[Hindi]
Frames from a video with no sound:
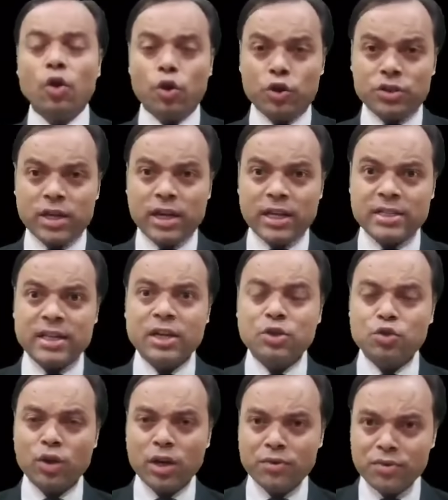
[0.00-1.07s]
और सारे के
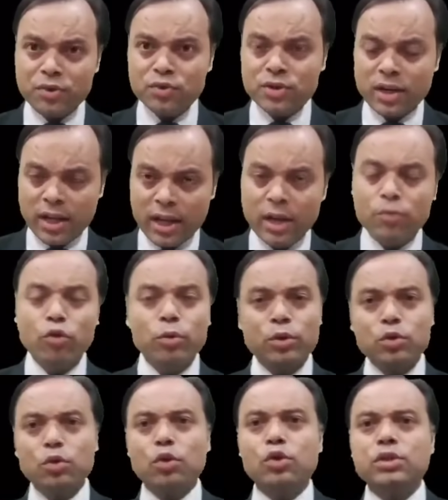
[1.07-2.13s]
सारे जो कंफ्यूजन है वो
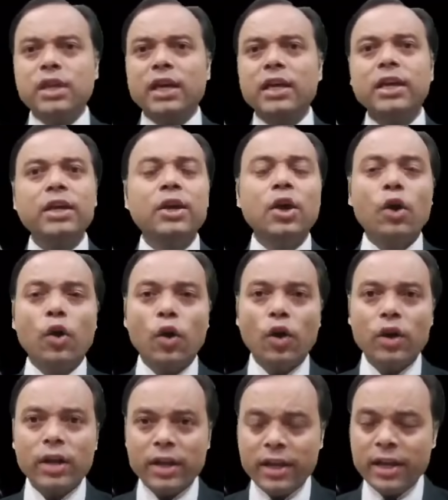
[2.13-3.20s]
भी दूर हो जाएगी
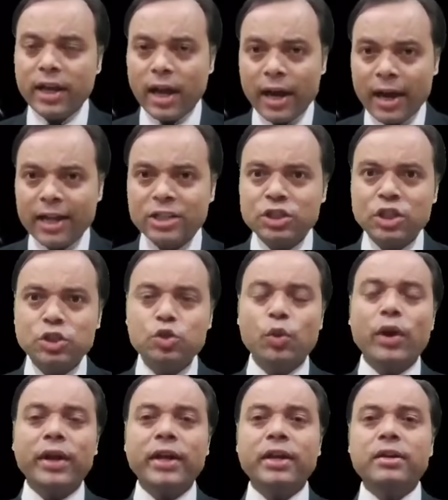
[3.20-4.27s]
और एक आज की
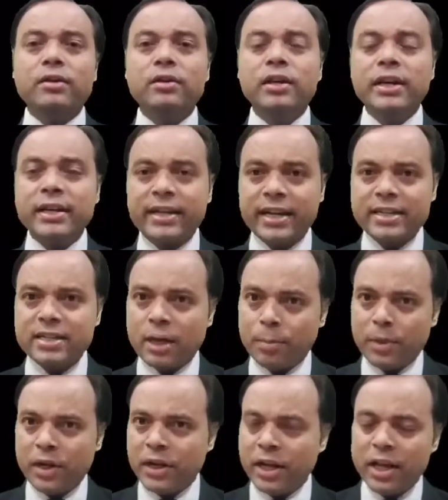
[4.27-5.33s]
जो एक लेटेस्ट
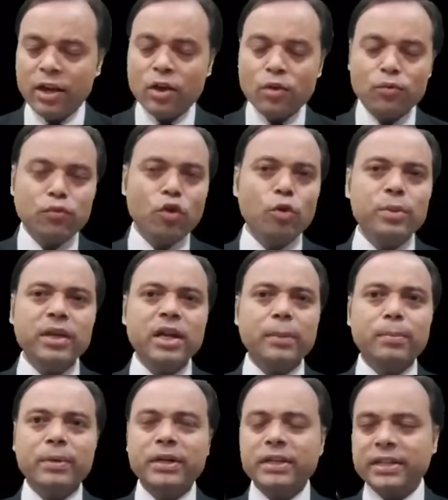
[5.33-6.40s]
अपडेट है वो भी
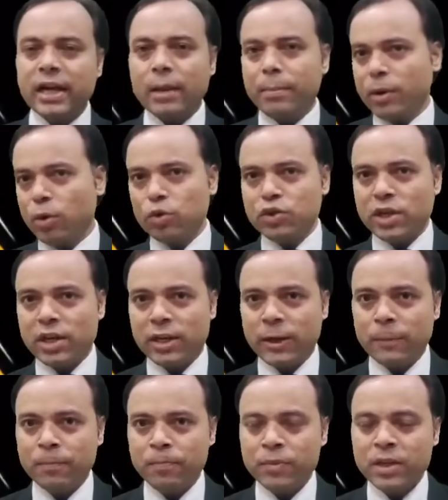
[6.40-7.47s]
कंप्लीट यहां पर हो
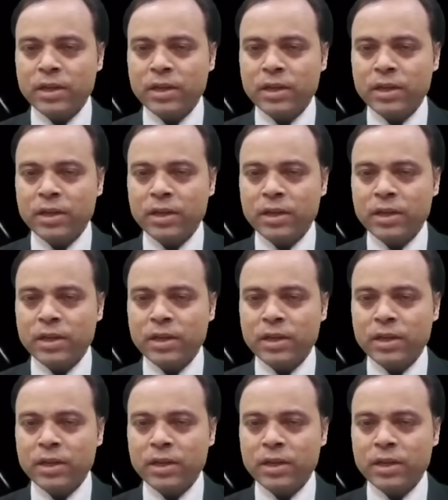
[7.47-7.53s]
जाएगी